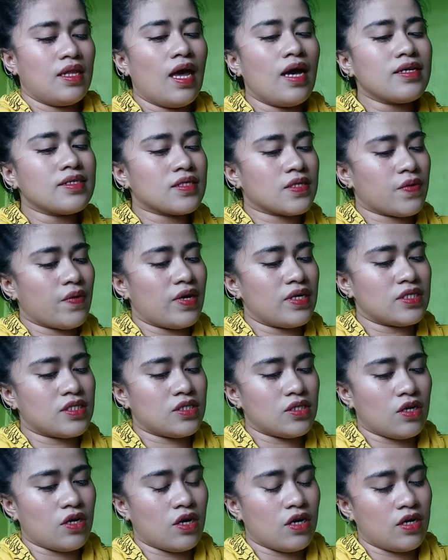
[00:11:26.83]
Next
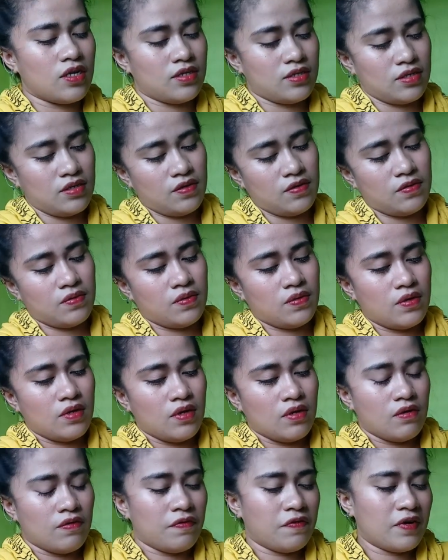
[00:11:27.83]
question
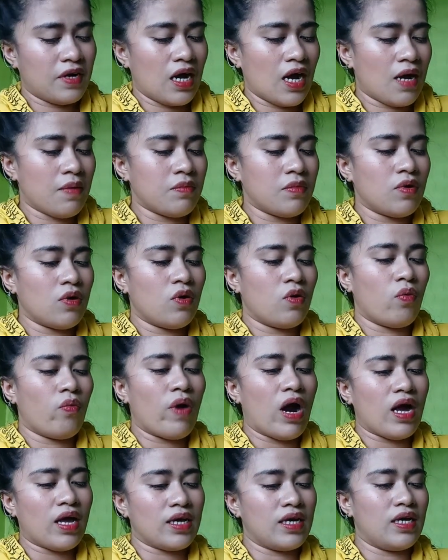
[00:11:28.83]
from
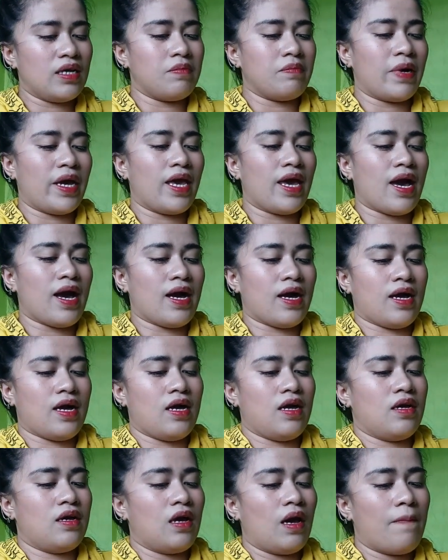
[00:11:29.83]
Joaquin
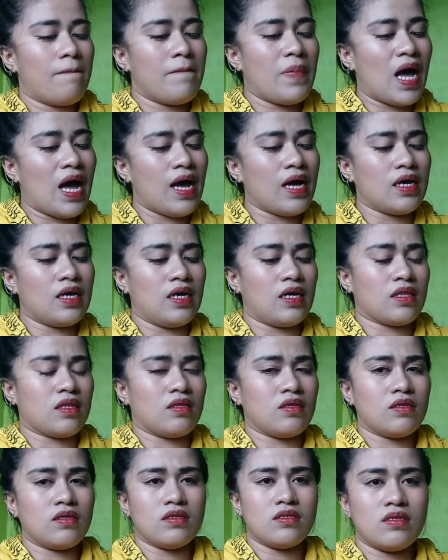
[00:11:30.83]
Bayaka.
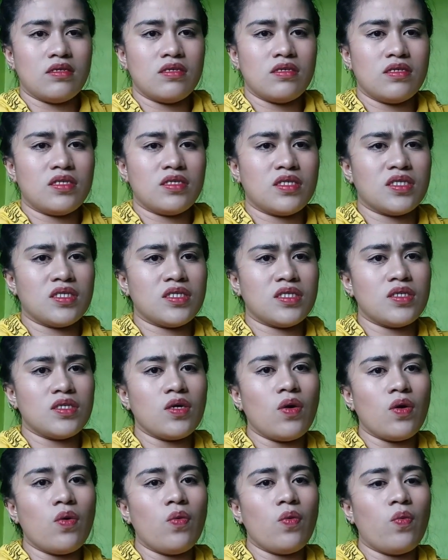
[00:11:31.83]
Bakit?
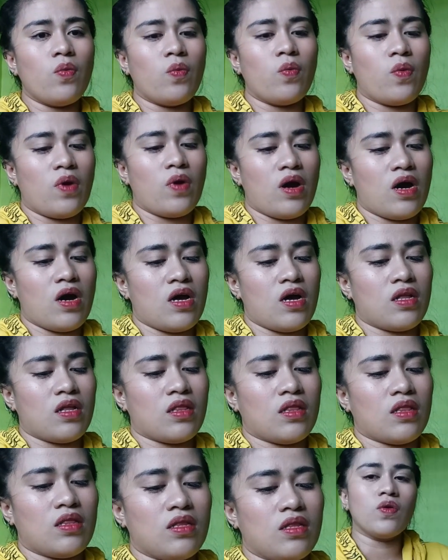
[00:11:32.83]
So
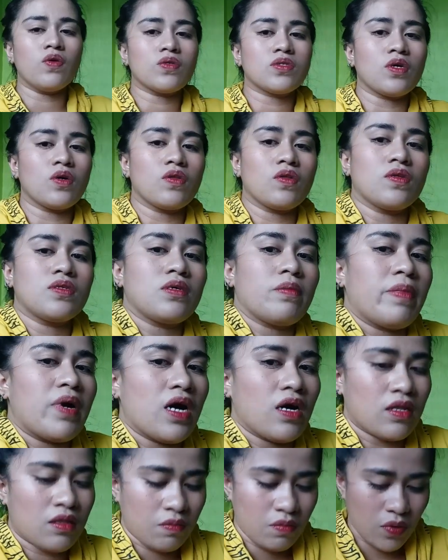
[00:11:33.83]
what? Yung sagot ko sa
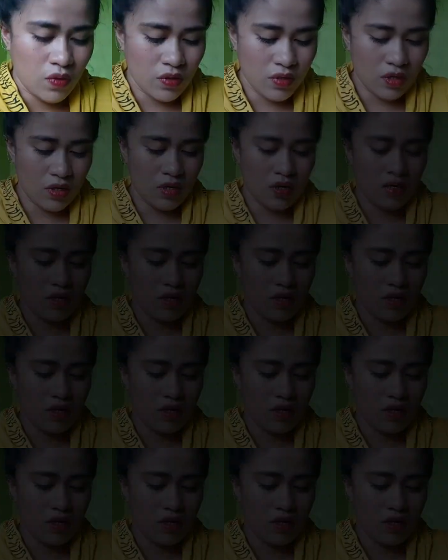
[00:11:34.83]
bakit mo.